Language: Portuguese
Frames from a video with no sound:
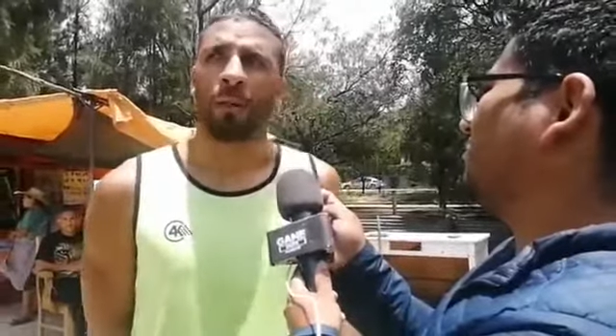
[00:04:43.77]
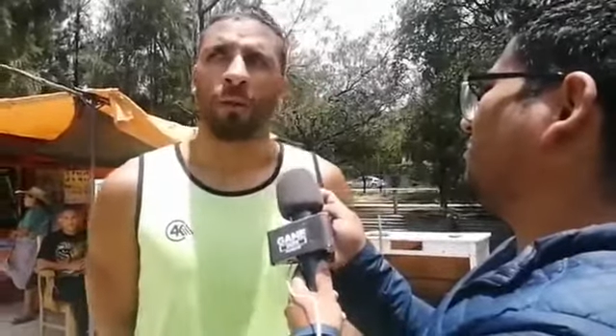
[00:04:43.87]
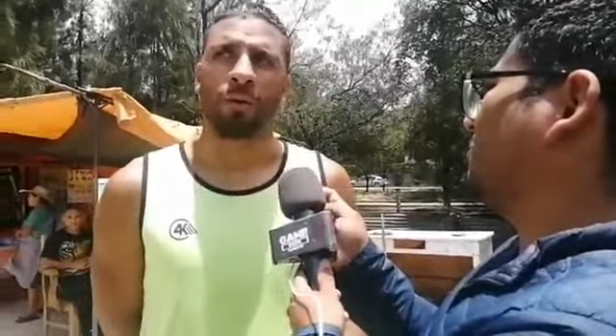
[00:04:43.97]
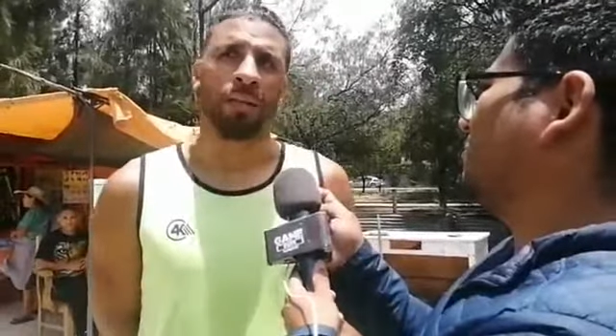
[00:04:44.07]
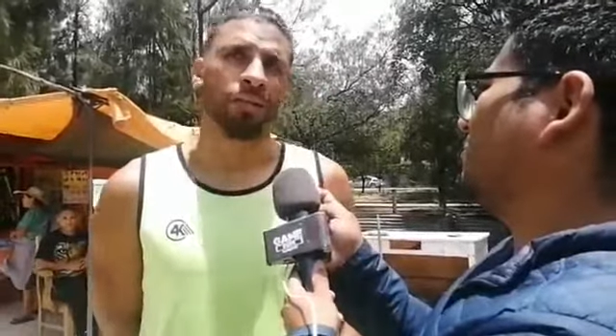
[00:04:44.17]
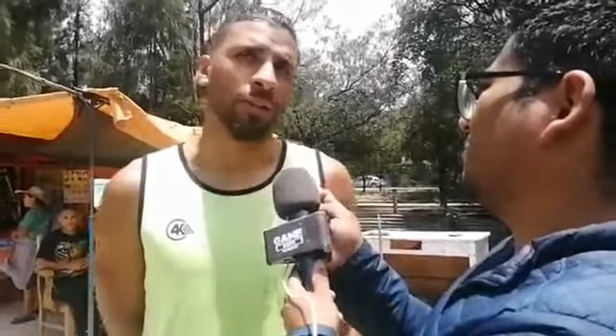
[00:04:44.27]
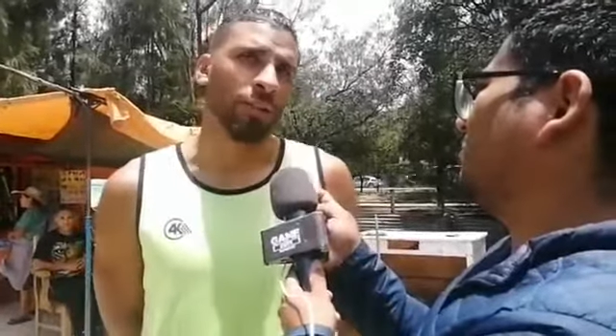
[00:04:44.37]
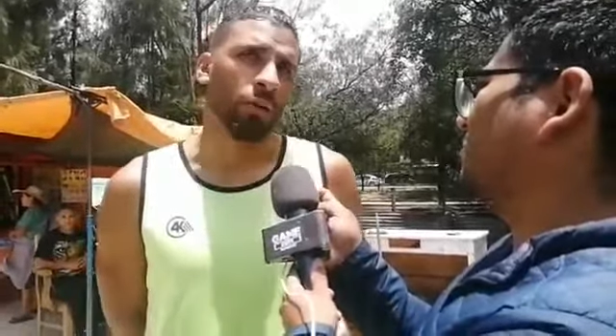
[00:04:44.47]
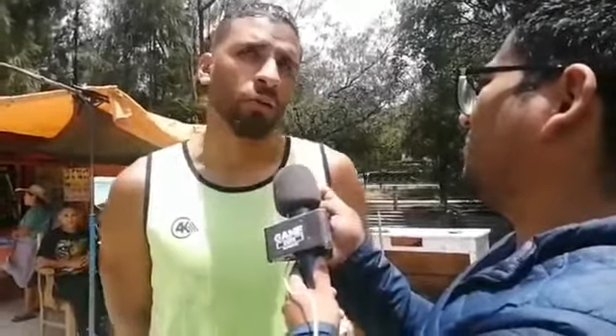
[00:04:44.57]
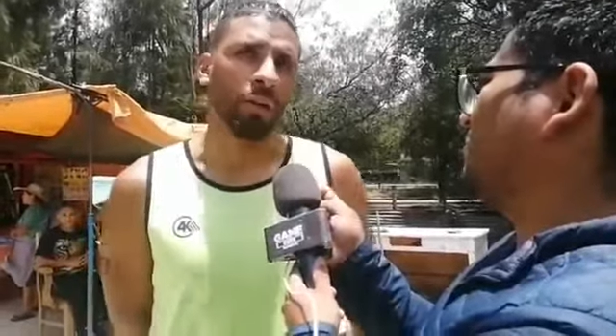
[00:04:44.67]
ou queres fazer
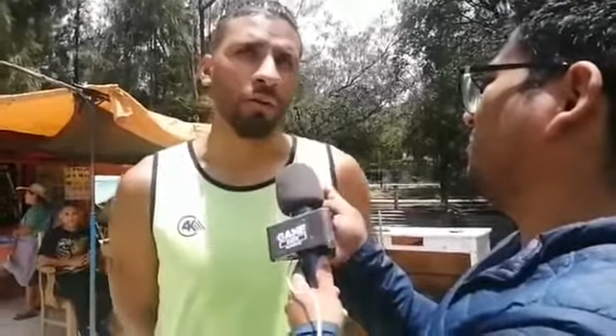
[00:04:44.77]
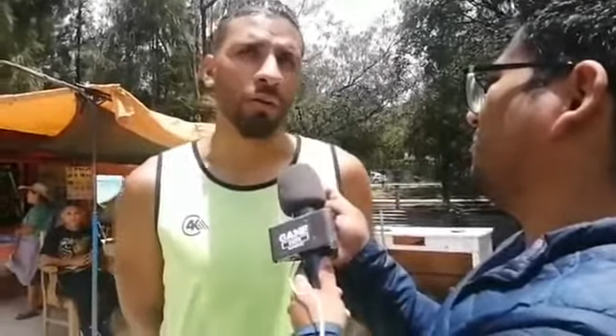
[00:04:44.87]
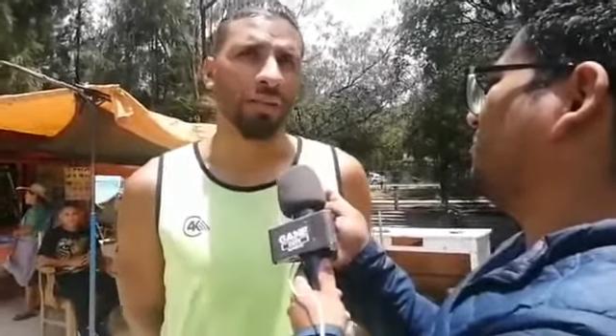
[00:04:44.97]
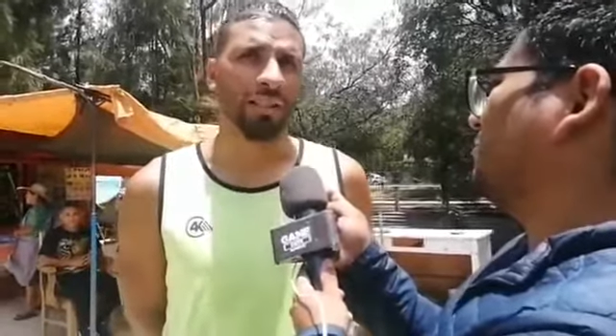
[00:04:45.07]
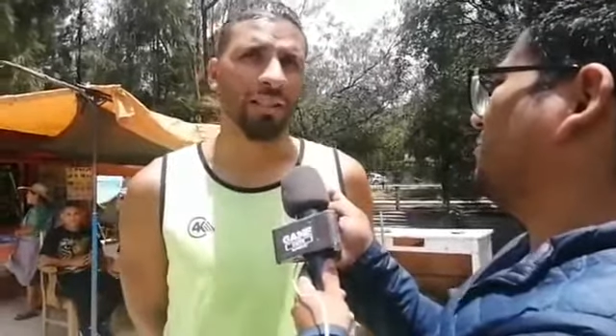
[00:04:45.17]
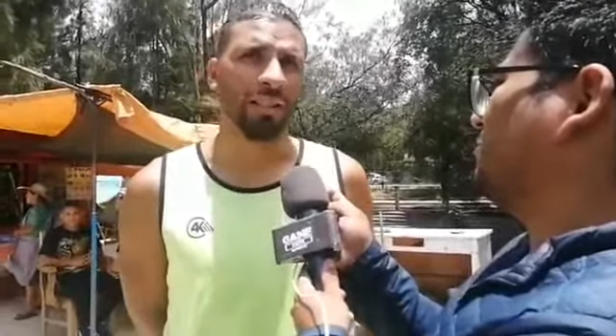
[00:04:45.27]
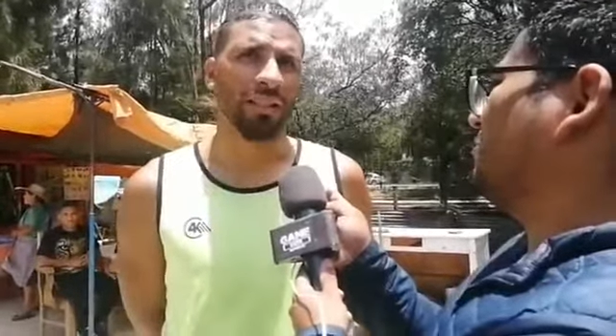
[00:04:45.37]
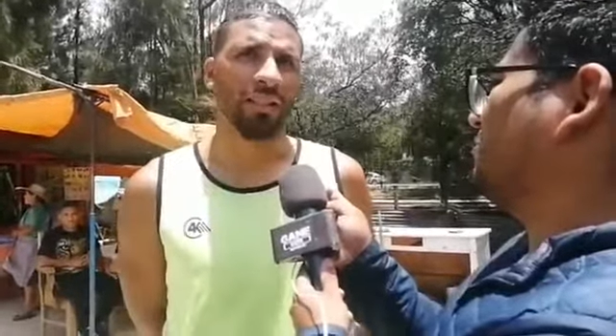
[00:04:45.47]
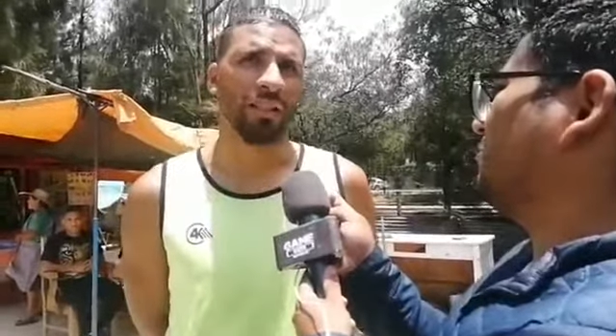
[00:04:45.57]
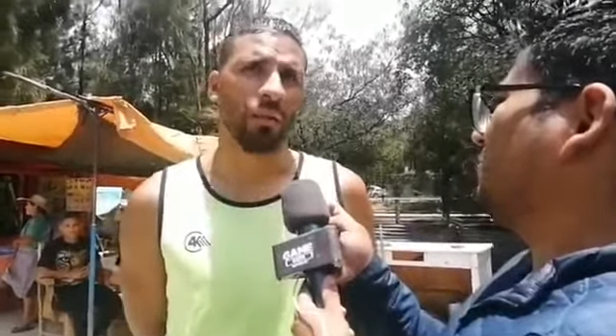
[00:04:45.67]
alguma coisa
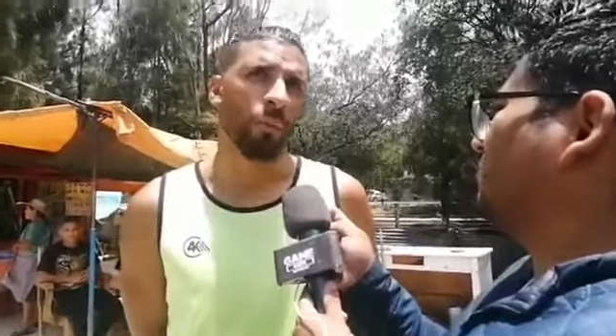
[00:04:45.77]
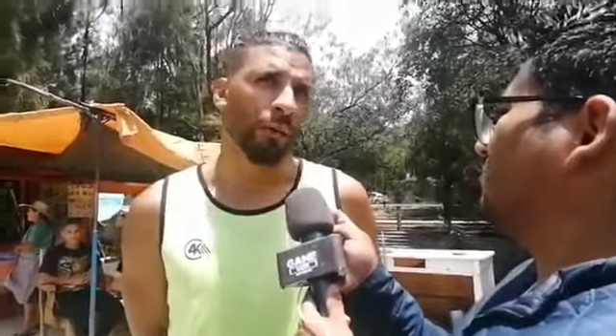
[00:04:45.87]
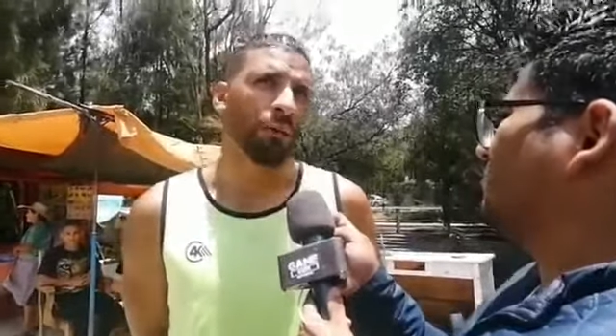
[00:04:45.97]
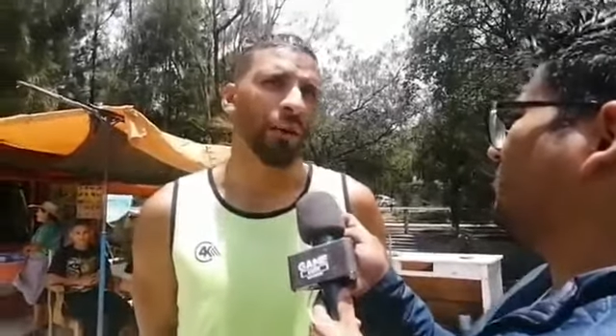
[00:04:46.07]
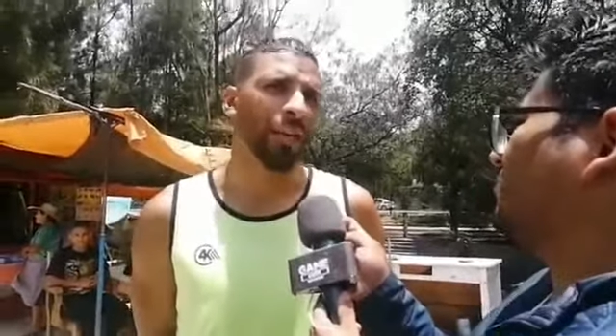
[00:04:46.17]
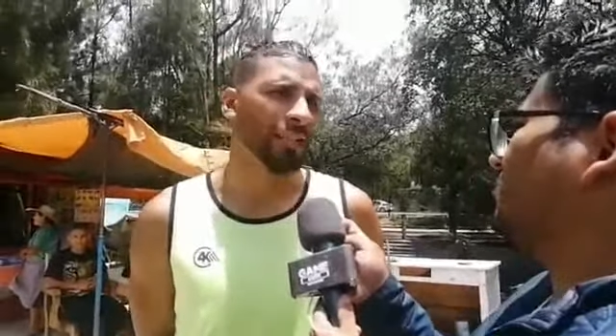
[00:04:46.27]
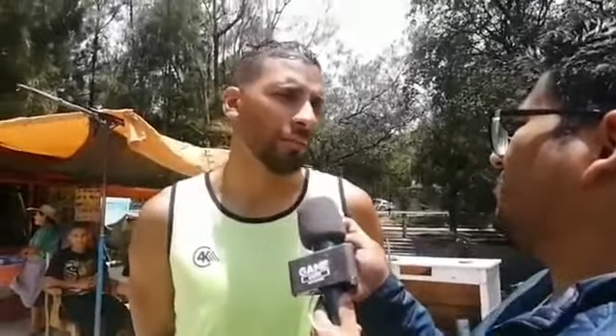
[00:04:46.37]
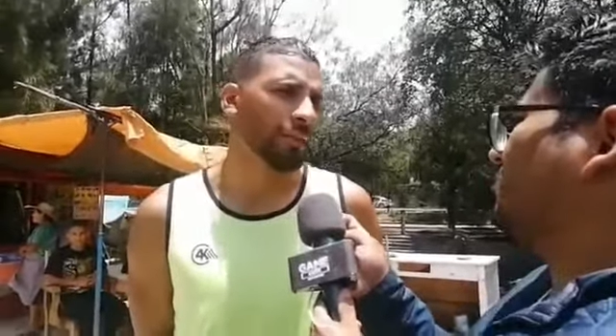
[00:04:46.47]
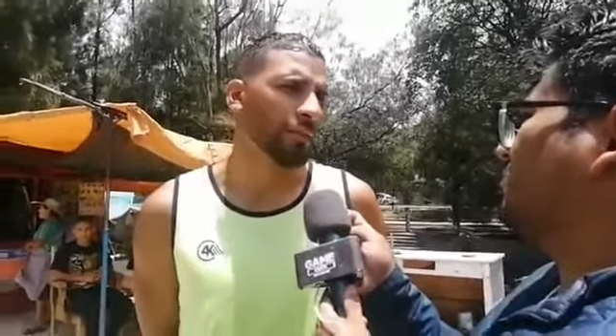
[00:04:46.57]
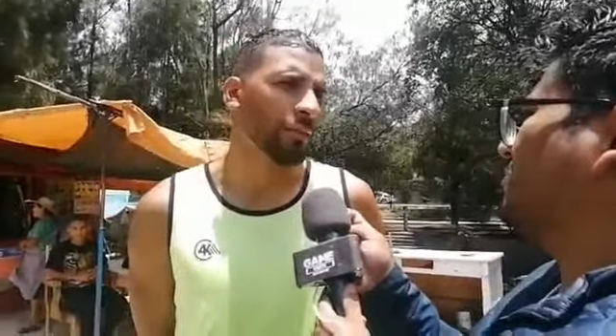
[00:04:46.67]
e comigo acá é
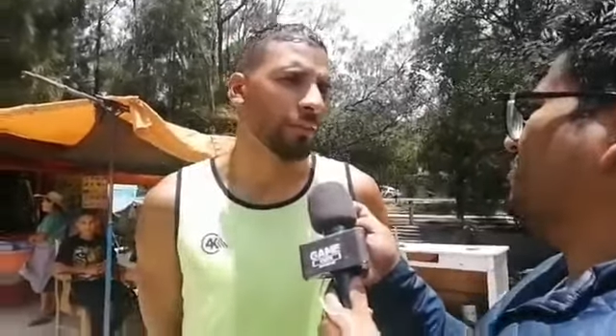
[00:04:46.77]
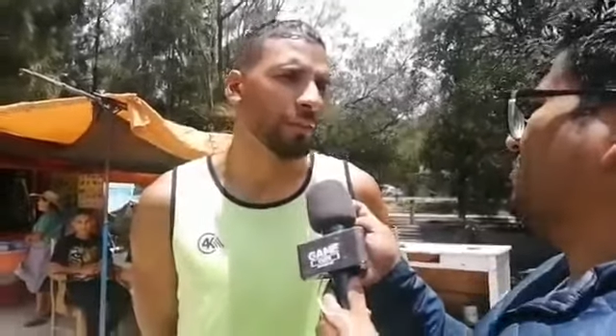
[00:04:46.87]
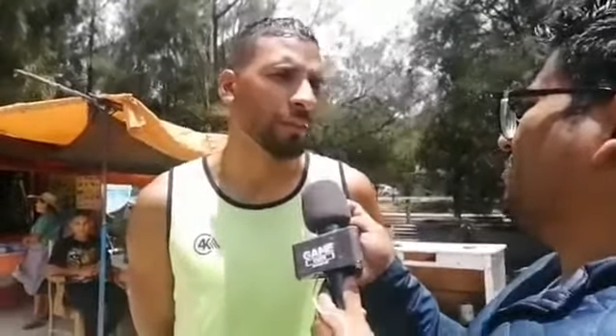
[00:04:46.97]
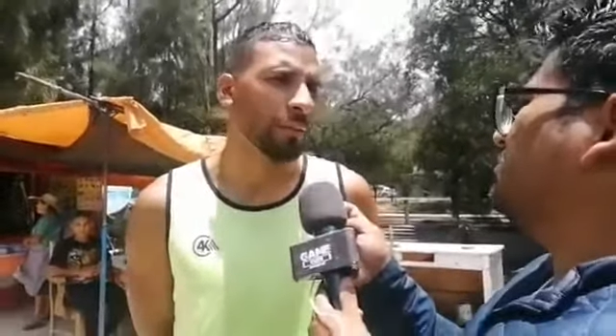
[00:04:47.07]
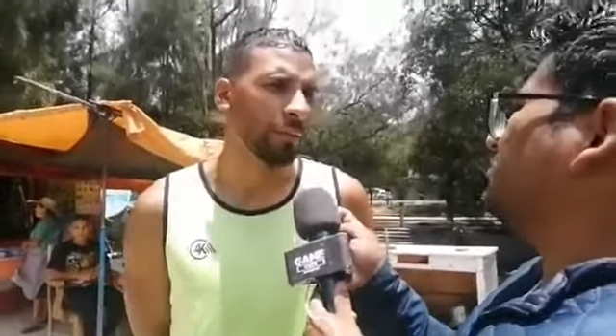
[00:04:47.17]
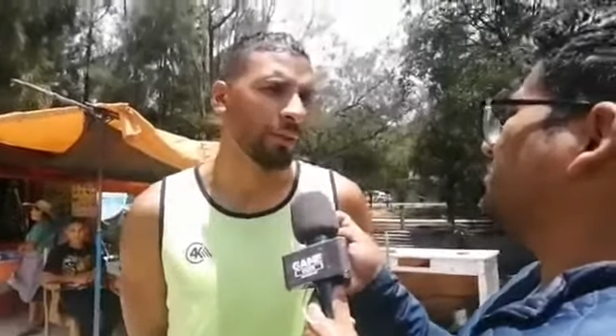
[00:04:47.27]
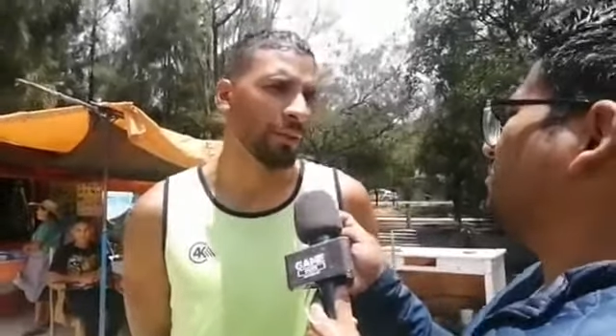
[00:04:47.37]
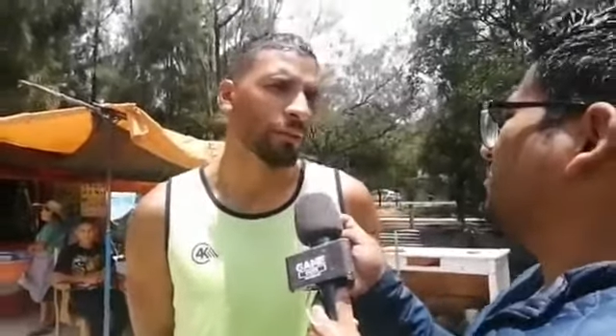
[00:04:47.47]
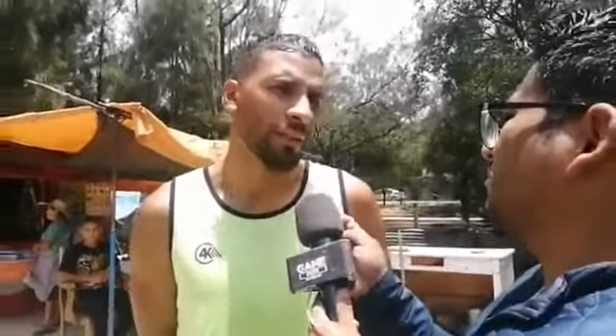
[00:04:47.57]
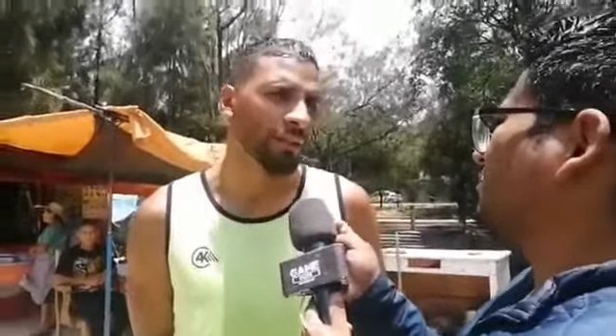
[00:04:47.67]
mais difícil uhum. porque
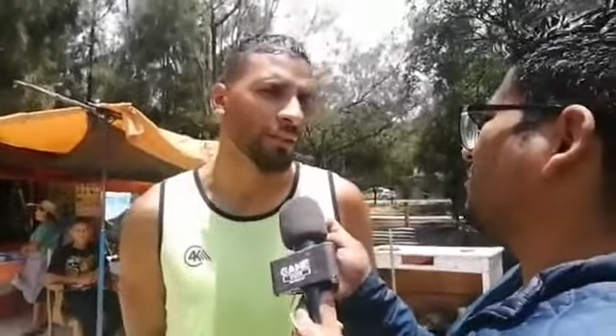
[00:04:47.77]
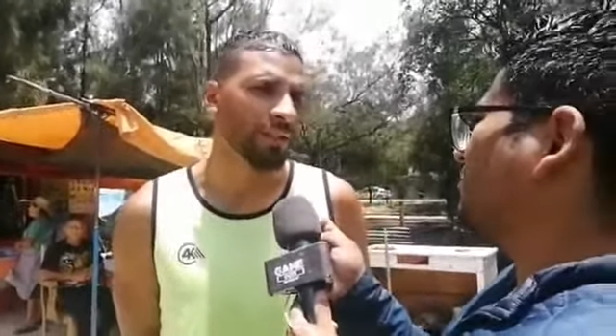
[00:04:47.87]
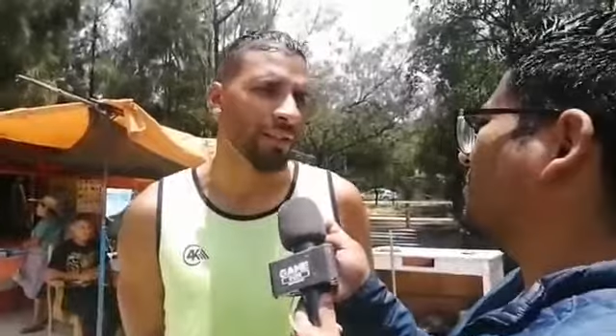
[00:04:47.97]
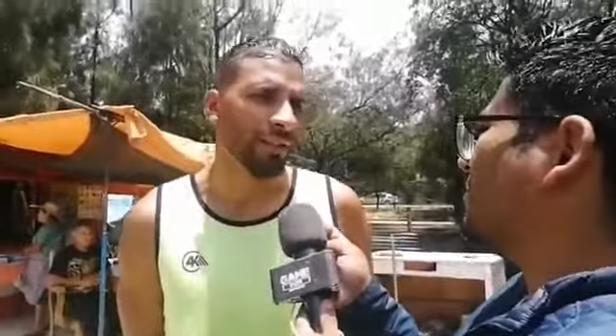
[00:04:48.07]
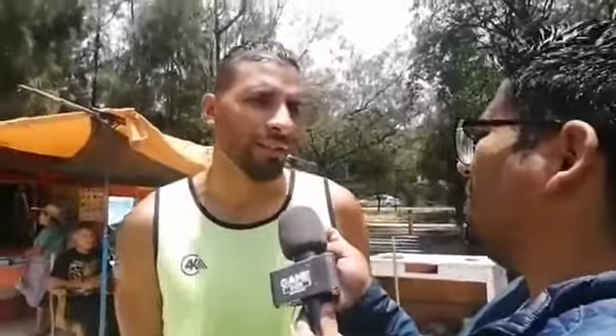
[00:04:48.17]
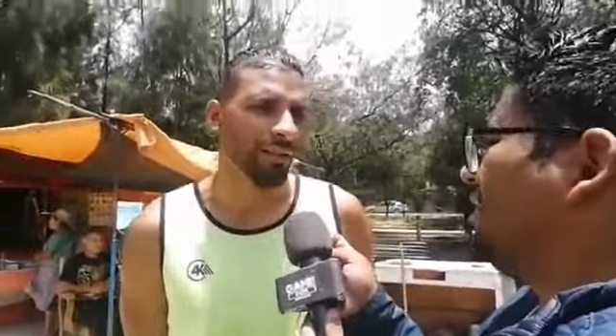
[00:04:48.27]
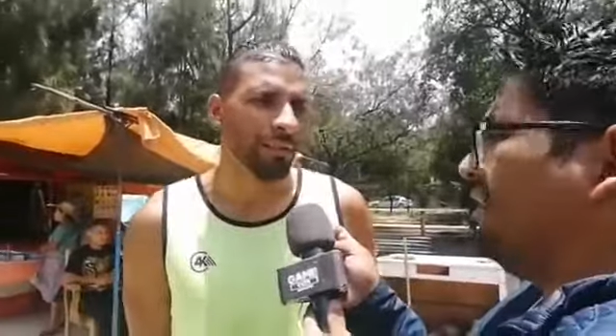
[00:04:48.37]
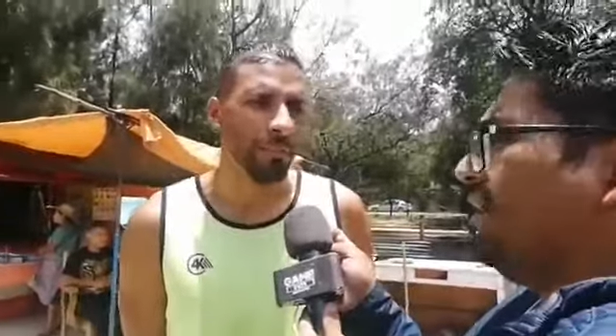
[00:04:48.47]
sou estrangeiro, não é?